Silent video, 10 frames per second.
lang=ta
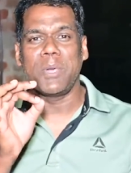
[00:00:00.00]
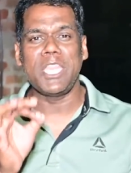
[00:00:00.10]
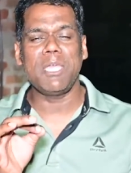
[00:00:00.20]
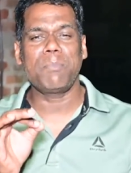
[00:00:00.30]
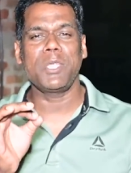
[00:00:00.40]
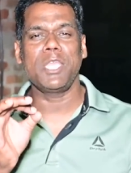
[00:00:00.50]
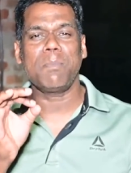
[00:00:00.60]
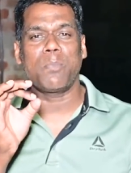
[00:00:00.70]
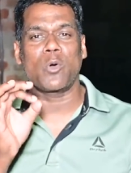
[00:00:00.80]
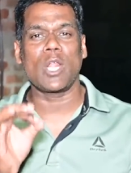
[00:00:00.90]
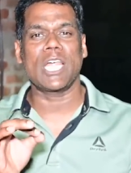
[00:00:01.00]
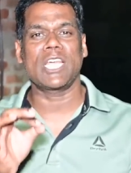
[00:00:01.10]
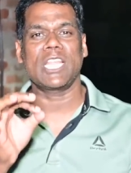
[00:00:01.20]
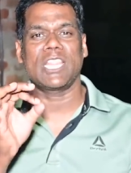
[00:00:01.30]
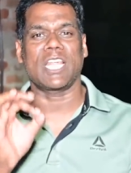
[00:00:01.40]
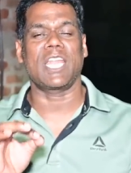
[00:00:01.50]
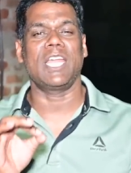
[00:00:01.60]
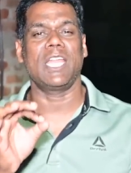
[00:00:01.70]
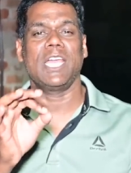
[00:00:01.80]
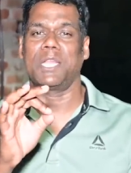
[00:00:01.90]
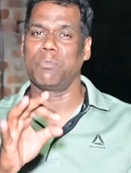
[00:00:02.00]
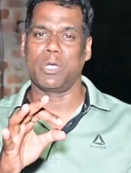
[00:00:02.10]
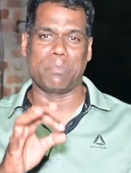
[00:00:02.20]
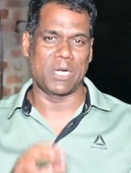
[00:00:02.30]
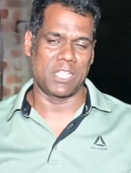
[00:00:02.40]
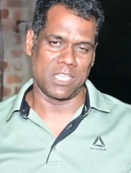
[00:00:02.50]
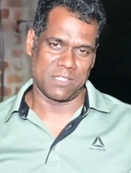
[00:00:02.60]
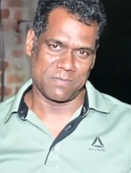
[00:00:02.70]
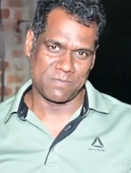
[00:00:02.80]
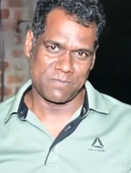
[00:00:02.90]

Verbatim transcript: பெரிய பெரிய பொருளாதார தடைகளை அறிமுகப்படுத்தியது